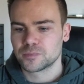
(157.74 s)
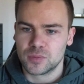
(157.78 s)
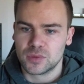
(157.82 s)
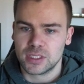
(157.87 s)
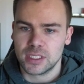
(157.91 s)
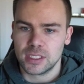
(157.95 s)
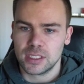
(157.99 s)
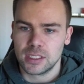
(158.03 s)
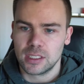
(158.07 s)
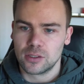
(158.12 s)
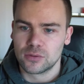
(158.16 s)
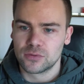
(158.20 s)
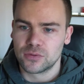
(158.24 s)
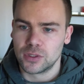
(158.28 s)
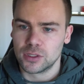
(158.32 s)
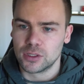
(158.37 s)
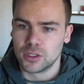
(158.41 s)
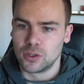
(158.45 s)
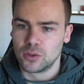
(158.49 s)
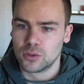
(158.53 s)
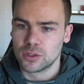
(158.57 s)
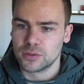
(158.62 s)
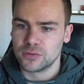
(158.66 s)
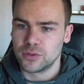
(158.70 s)
Denn laut von
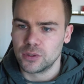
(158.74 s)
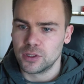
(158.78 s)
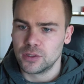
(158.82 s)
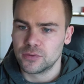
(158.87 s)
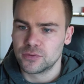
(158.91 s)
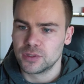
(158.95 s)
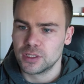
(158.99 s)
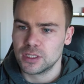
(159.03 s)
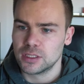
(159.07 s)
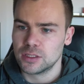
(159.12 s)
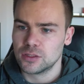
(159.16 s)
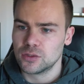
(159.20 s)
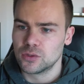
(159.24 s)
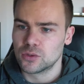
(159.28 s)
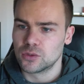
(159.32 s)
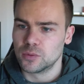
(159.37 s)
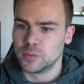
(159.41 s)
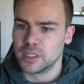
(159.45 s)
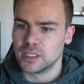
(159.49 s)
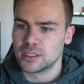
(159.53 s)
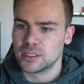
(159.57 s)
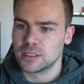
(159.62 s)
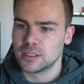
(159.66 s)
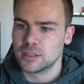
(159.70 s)
Hogan veröffentlichten
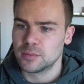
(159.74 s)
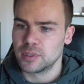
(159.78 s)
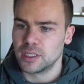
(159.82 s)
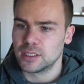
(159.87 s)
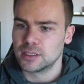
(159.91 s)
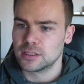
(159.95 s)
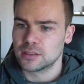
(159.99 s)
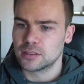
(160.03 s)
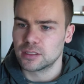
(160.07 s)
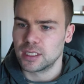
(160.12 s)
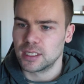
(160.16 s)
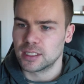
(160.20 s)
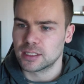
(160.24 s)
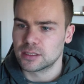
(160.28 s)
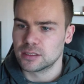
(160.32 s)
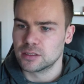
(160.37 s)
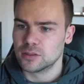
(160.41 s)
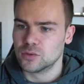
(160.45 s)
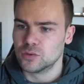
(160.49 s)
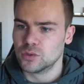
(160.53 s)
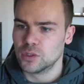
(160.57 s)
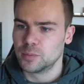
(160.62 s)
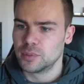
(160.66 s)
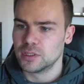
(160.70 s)
Dokumente beantragte
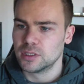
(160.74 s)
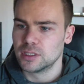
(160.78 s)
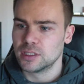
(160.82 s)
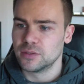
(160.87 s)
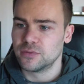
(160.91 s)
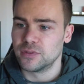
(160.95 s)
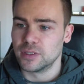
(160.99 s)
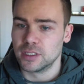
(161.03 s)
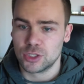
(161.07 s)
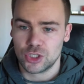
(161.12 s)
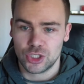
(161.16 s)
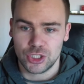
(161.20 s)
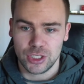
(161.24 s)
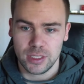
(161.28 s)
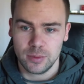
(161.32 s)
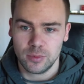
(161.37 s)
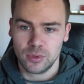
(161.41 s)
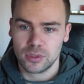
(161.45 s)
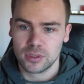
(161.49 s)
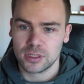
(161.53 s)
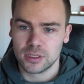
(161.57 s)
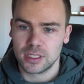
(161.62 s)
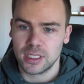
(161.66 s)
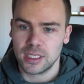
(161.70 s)
Ripple die
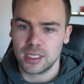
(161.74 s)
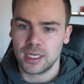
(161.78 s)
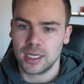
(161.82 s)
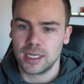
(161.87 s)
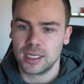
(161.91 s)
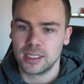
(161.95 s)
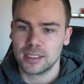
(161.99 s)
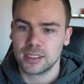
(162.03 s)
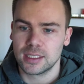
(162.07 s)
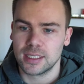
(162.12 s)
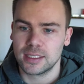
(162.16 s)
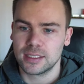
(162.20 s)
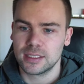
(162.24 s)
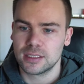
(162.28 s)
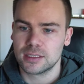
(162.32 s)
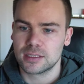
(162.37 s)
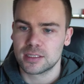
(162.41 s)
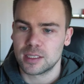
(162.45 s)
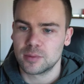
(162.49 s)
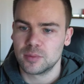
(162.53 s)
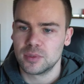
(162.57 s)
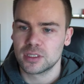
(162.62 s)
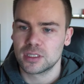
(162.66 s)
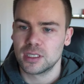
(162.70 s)
Verschiebung der anhängigen
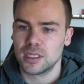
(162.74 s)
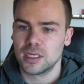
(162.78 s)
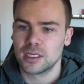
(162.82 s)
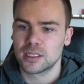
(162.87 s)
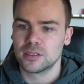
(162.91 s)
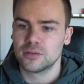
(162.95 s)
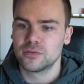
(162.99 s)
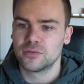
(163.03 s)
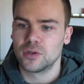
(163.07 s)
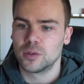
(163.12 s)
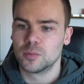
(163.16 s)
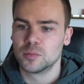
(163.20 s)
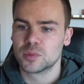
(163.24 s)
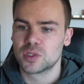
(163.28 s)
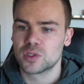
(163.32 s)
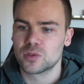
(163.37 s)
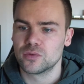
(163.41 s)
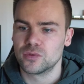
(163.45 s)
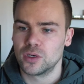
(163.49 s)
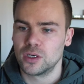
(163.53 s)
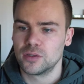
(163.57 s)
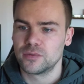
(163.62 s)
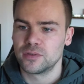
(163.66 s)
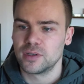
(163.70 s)
Sammelklage vom
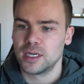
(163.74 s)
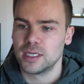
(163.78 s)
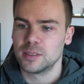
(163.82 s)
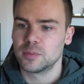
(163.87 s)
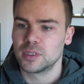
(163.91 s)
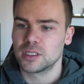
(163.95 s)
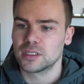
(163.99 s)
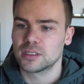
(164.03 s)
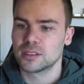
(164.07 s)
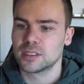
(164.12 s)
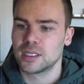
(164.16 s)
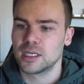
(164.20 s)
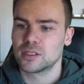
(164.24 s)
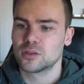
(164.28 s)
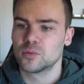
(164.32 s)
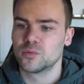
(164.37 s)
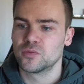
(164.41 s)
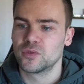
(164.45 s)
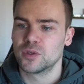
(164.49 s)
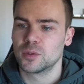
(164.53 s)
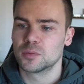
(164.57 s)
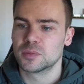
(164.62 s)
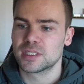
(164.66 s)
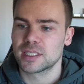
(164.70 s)
zuvor vereinbarten Datum
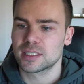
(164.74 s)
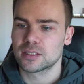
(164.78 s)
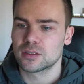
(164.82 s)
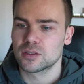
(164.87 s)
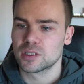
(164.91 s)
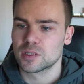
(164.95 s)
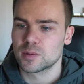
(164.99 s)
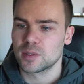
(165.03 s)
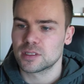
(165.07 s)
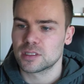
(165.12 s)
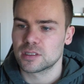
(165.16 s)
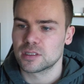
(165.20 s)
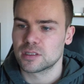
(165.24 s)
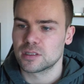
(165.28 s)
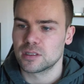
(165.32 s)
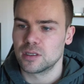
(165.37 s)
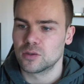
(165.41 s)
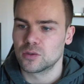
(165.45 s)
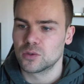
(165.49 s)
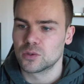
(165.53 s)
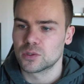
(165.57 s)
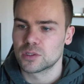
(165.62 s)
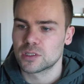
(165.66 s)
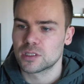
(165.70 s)
vom 26.
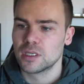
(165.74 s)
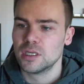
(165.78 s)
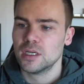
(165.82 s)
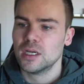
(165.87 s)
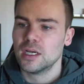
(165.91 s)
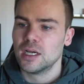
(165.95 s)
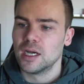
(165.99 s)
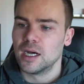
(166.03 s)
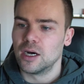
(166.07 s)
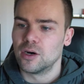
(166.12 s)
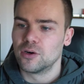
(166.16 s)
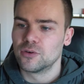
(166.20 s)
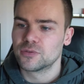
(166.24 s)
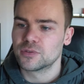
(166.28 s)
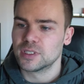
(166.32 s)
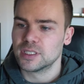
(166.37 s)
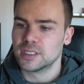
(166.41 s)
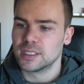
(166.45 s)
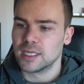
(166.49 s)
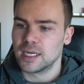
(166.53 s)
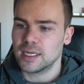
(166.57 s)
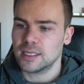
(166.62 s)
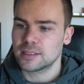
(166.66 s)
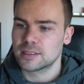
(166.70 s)
August auf
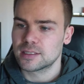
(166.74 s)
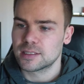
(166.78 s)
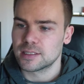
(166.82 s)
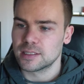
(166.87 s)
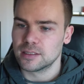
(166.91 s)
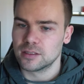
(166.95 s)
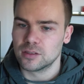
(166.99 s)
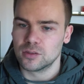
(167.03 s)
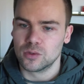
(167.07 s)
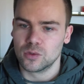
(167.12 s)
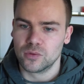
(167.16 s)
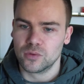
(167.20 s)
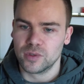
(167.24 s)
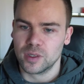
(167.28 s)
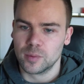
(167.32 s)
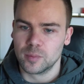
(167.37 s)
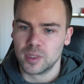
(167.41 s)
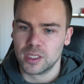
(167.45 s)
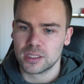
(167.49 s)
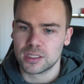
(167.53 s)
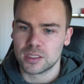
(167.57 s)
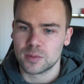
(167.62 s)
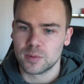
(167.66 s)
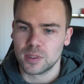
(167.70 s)
den 18.
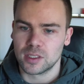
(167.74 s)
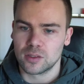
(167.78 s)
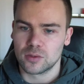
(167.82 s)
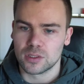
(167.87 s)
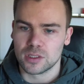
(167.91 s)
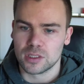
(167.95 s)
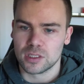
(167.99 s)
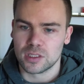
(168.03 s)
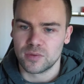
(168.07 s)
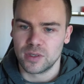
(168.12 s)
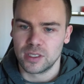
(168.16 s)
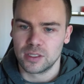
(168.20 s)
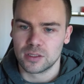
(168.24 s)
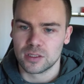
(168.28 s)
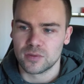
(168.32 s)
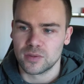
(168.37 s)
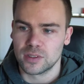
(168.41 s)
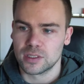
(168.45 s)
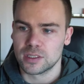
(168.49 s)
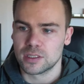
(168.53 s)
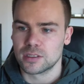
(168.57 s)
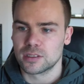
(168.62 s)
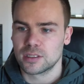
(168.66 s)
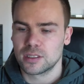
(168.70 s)
November
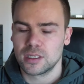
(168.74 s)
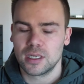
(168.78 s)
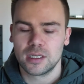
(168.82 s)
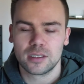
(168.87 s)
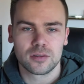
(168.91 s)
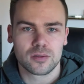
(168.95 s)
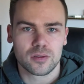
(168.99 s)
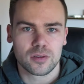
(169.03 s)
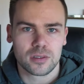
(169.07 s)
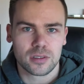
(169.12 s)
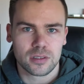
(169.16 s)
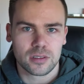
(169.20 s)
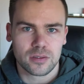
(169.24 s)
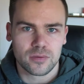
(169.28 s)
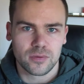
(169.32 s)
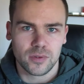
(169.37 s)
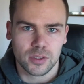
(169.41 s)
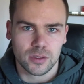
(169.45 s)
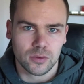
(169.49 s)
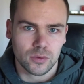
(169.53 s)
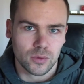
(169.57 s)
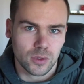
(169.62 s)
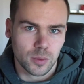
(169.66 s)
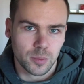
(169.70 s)
2022. Ja, also es ist
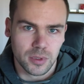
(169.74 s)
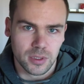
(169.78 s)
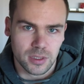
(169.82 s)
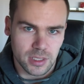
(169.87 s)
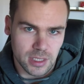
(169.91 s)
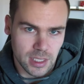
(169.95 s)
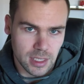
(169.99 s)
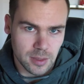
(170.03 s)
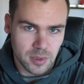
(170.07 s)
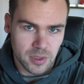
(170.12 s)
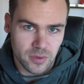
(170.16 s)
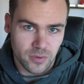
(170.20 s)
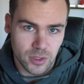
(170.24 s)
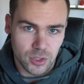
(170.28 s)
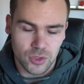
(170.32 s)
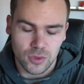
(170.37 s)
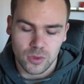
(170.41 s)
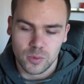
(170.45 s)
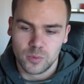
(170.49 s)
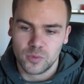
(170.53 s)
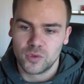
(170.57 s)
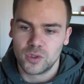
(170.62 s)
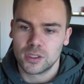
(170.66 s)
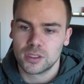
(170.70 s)
von Ripple selbst
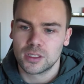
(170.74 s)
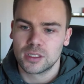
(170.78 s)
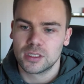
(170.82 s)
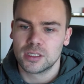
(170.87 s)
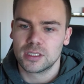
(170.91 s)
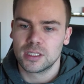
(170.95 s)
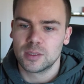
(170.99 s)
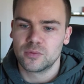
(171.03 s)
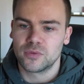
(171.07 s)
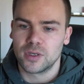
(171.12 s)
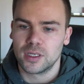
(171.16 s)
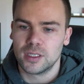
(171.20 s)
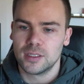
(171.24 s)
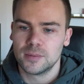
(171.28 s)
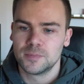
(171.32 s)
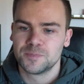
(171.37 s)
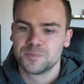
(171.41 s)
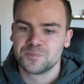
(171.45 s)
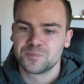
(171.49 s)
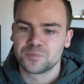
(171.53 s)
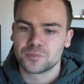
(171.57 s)
verschoben worden in dem Fall.